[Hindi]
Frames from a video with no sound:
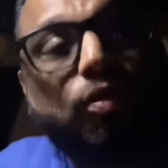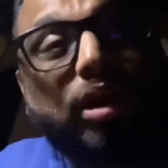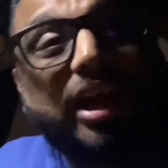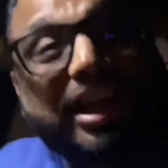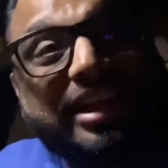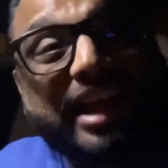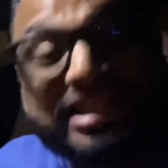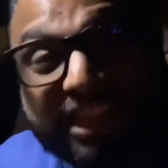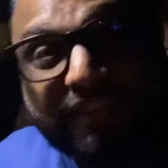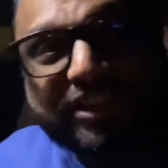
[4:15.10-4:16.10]
वो इन
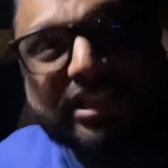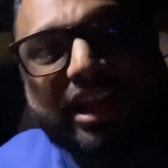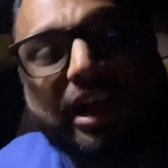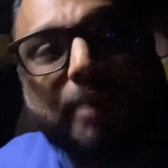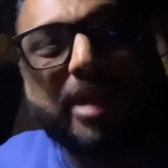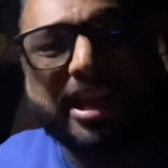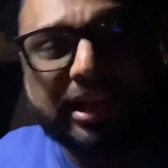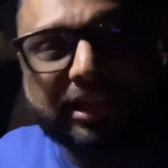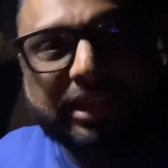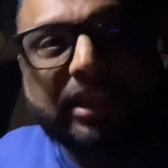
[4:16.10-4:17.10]
ट्रांसिट वीज़ा अप्लाई
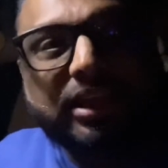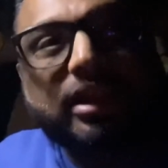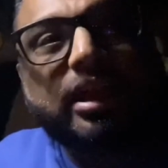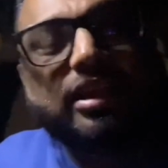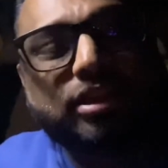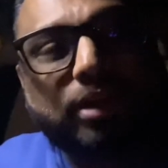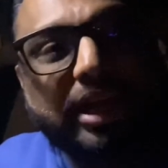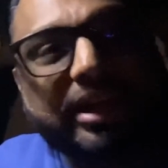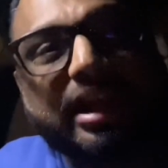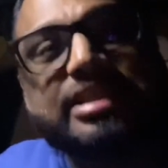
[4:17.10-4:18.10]
कर दे जो
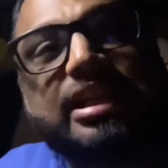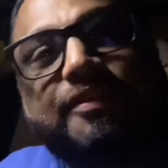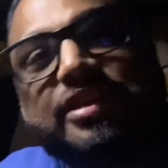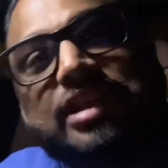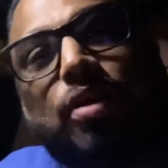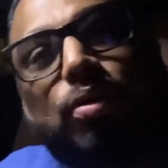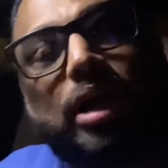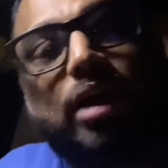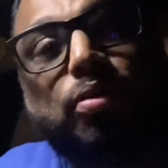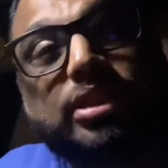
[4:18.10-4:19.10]
इन ट्रांसिट वीज़ा
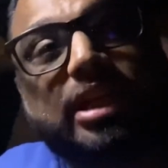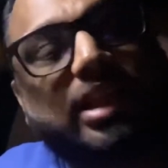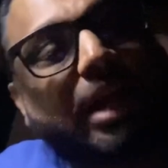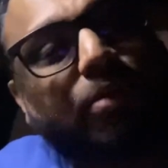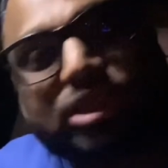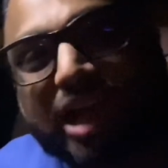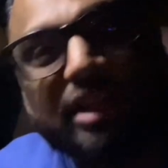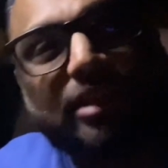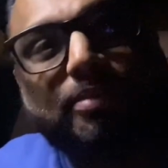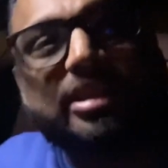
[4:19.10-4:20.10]
होगा उसके अंदर आपको चार
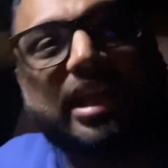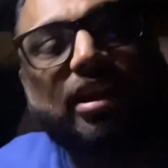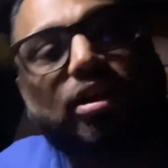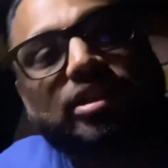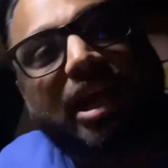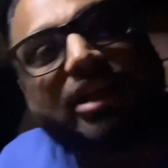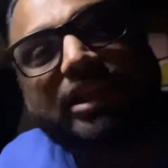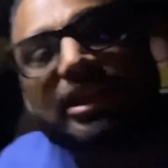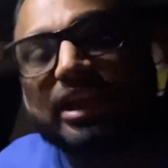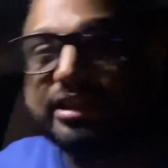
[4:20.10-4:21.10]
दिन मिल जाएंगे और चार
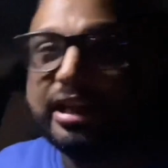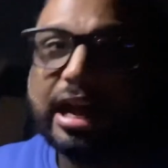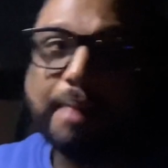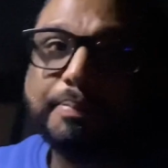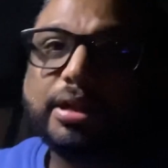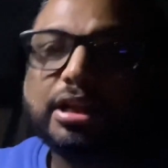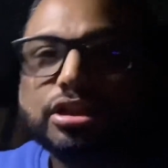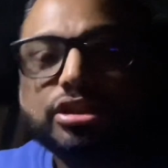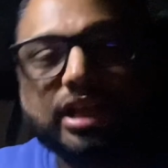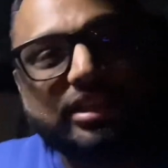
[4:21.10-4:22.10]
दिन के अंदर आप
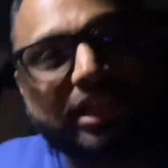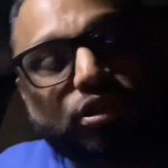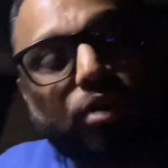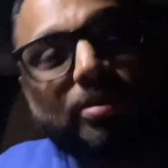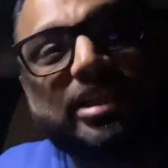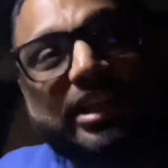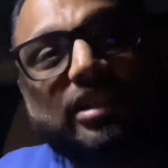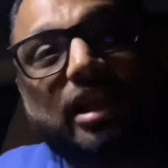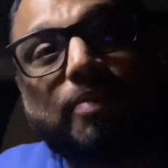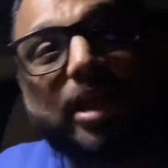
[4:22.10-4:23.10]
जैसे जो भी
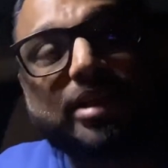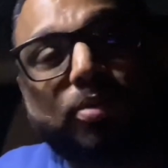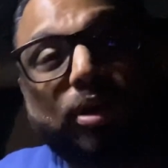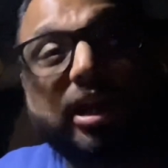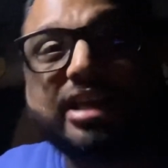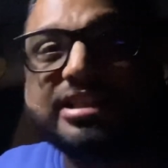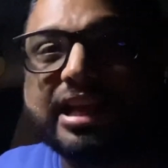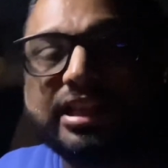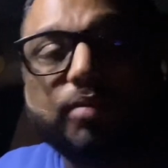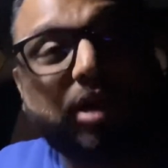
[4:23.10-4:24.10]
सिटीज़ आप एक्सप्लोर करना चाह
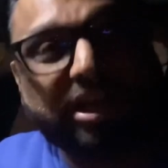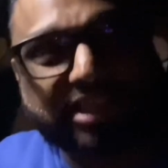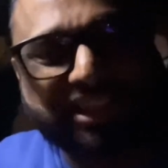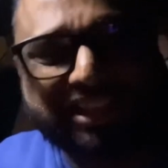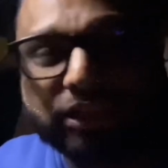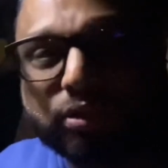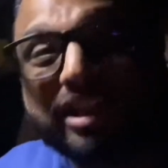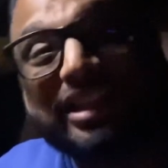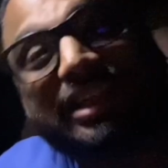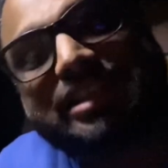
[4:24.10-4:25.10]
रहे थे वो कर सकते हैं तो
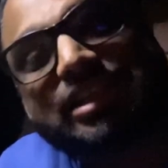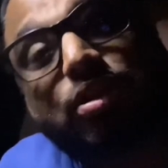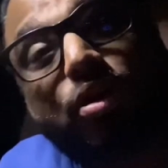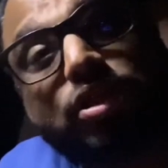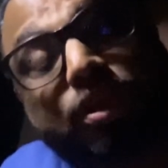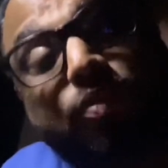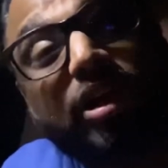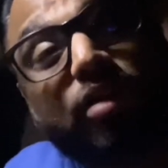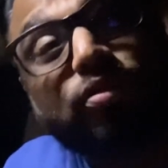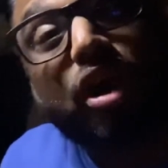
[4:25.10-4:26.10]
दिस इज़ ऑल्सो
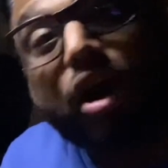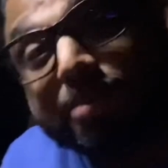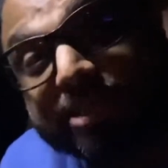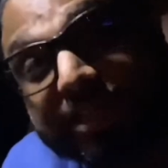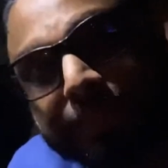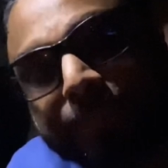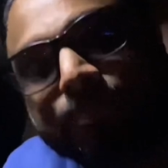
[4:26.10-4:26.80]
वन ऑफ द ऑप्शन